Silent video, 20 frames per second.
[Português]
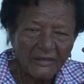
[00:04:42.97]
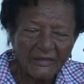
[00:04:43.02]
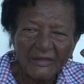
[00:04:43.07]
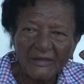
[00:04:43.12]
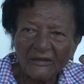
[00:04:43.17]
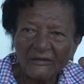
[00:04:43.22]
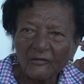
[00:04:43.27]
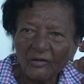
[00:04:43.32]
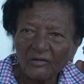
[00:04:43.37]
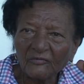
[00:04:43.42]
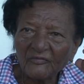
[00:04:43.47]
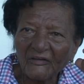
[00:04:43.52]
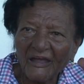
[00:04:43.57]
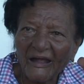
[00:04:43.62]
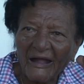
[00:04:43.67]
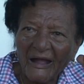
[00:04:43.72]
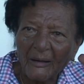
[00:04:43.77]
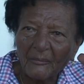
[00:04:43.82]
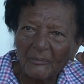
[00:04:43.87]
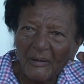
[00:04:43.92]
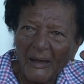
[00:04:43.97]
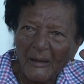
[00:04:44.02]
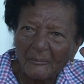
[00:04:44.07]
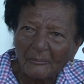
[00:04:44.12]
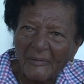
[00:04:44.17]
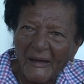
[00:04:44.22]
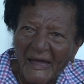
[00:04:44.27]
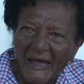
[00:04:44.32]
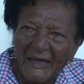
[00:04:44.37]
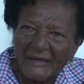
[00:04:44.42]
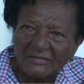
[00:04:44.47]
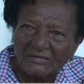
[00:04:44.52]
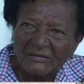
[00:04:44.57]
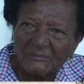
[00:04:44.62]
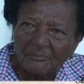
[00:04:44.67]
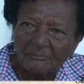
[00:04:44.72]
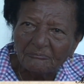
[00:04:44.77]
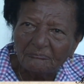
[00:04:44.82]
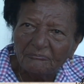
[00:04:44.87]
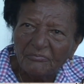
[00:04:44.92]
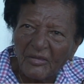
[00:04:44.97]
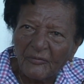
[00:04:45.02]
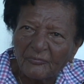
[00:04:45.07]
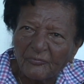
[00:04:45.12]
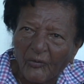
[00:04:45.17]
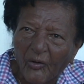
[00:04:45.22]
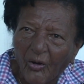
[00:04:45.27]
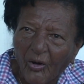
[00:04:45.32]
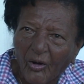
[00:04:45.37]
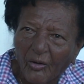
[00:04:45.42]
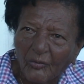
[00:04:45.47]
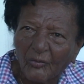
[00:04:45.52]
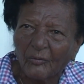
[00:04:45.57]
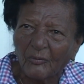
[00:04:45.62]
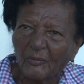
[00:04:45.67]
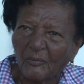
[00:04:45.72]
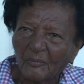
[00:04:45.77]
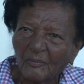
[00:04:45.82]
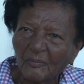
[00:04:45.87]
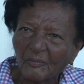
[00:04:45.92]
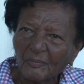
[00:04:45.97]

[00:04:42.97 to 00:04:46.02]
Ele hoje vai acabar a barra de, de fogo.